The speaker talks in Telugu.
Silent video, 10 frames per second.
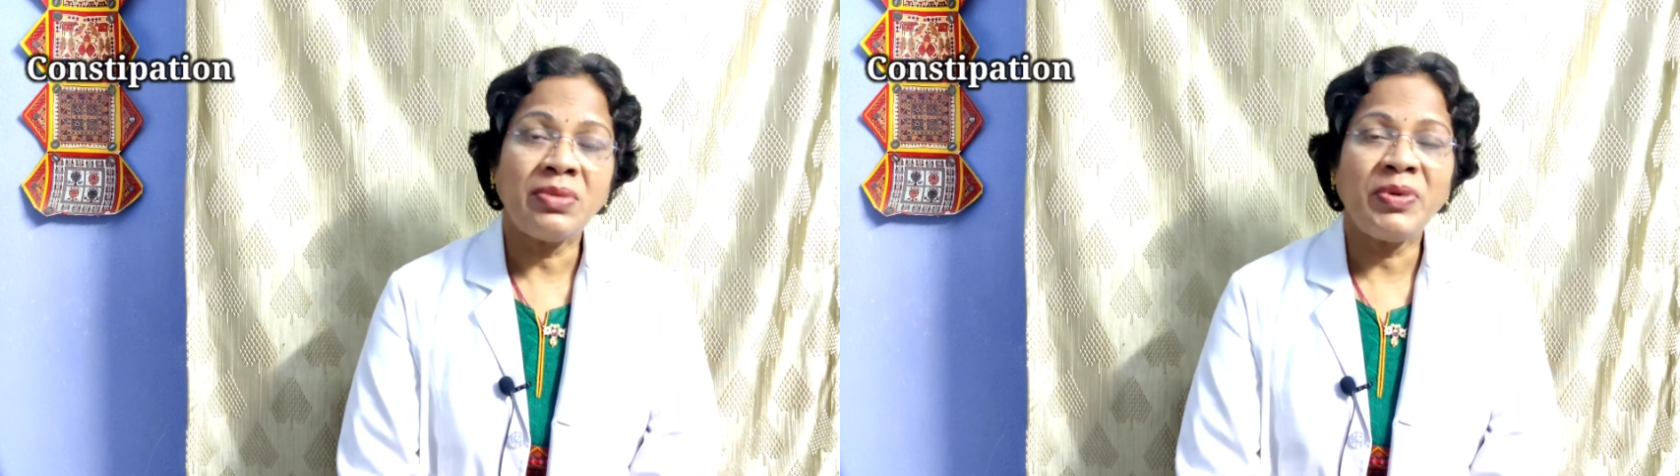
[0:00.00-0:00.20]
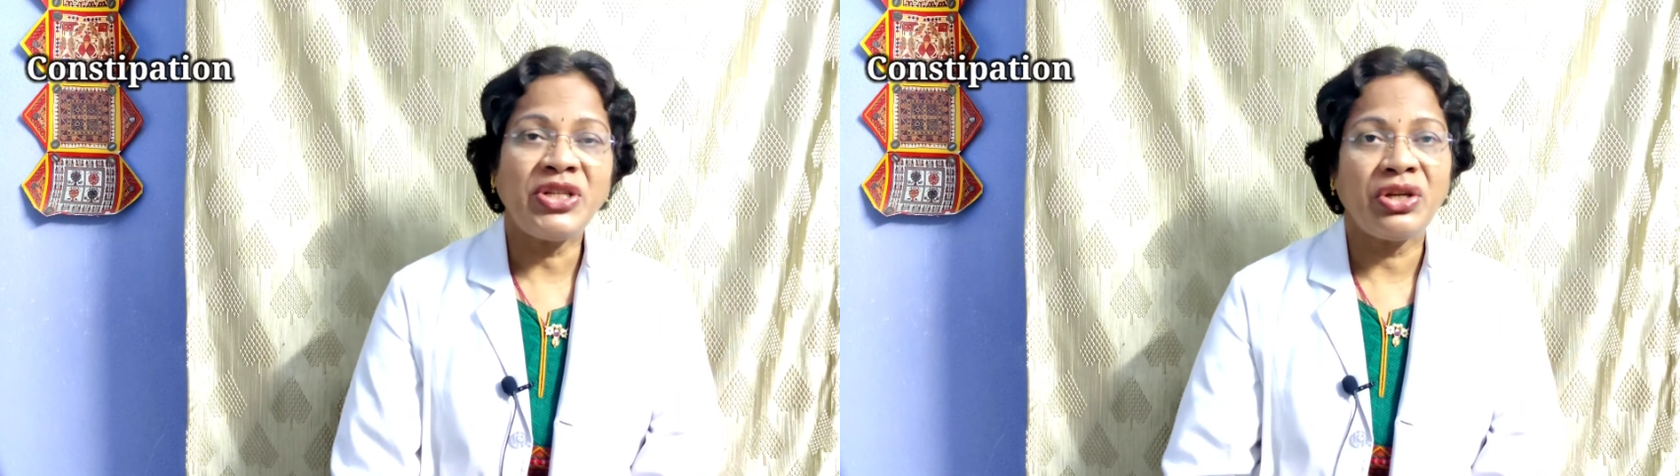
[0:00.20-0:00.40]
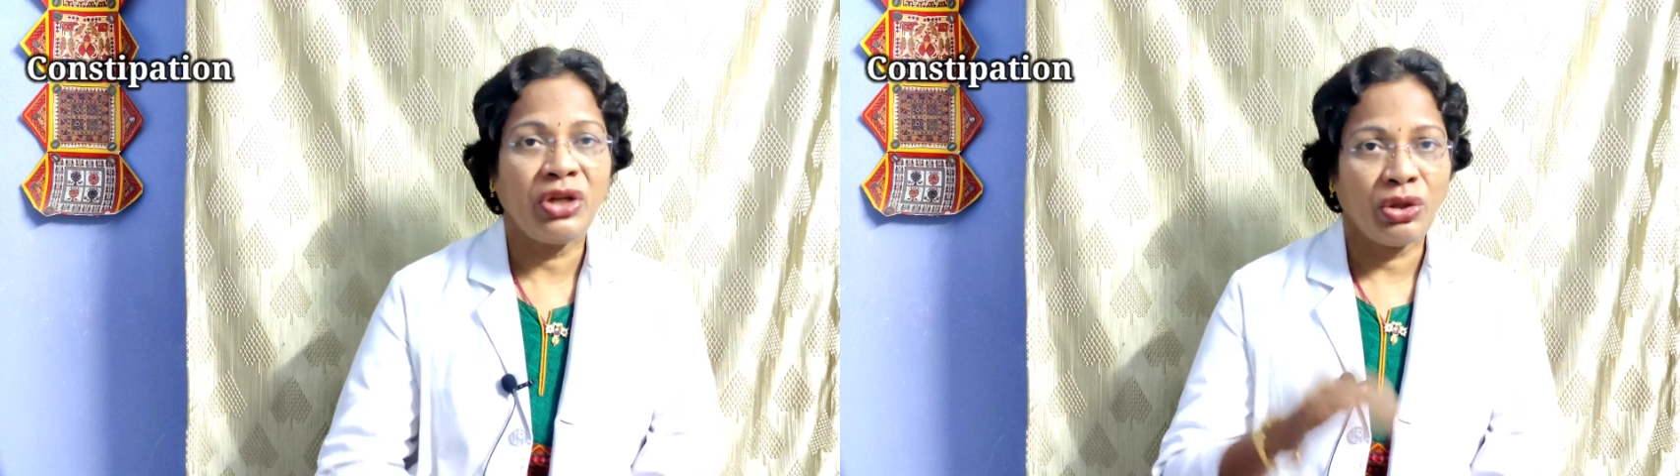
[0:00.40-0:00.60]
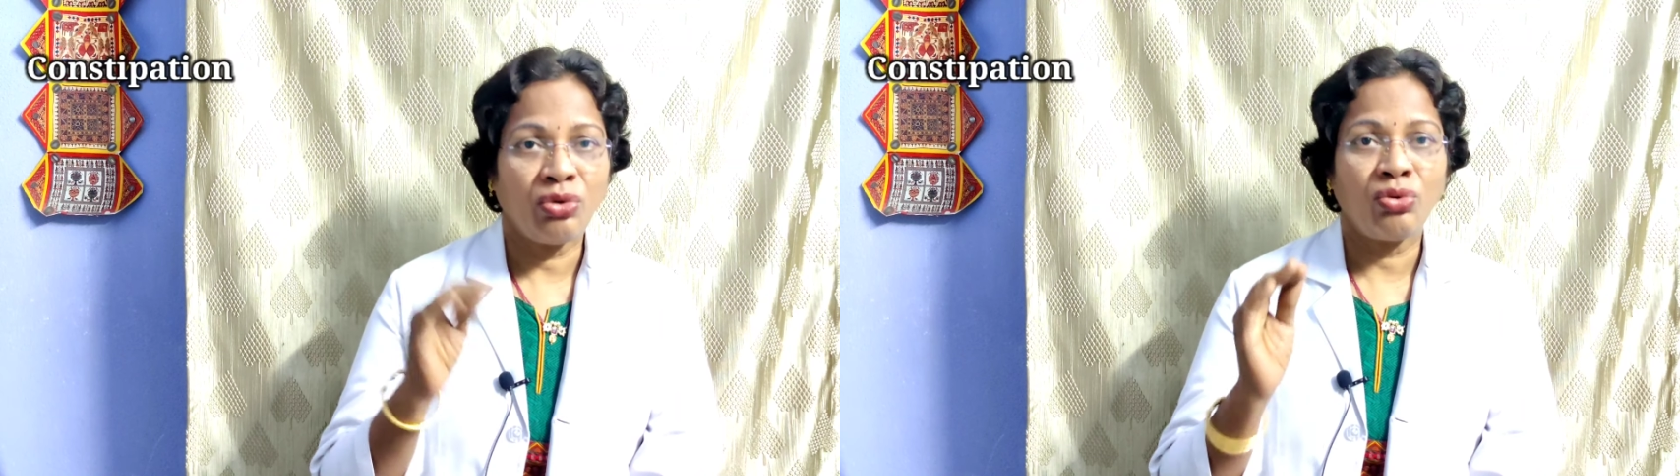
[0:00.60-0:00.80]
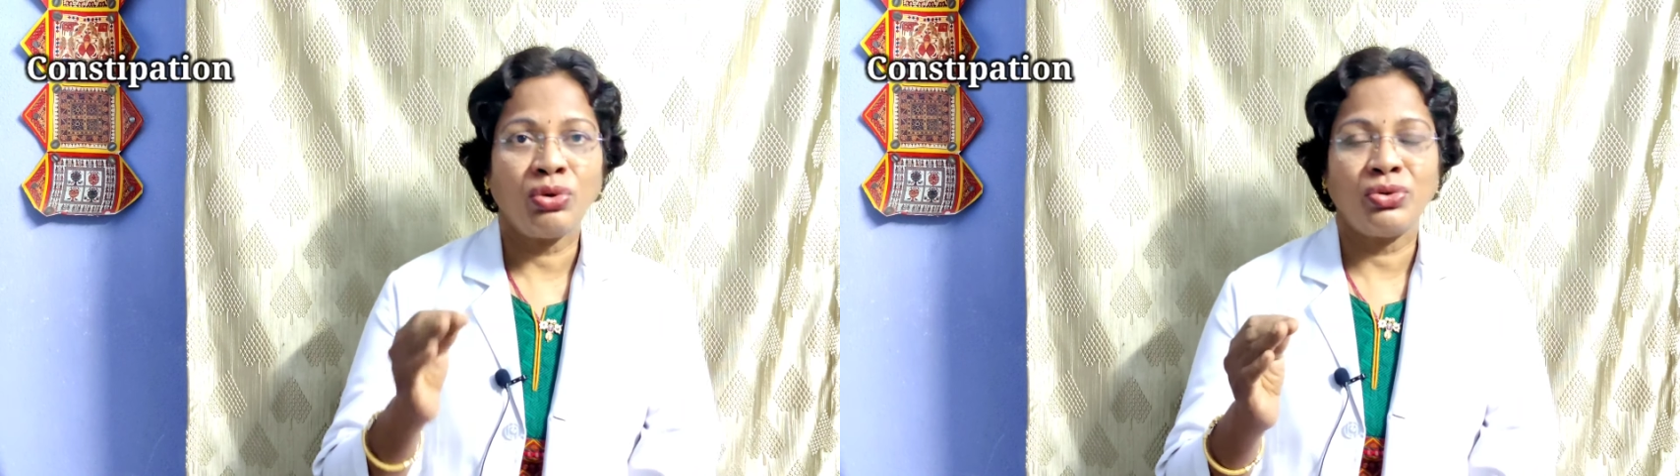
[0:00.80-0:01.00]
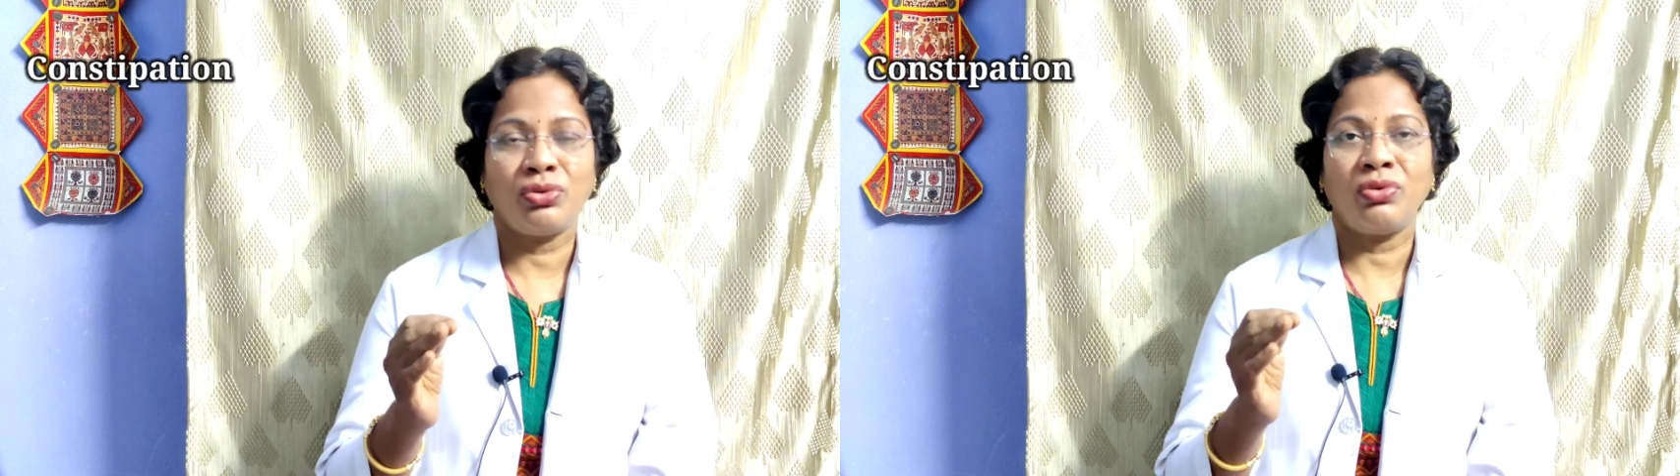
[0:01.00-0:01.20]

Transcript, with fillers: కాన్స్టిపేషన్ ఎందుకు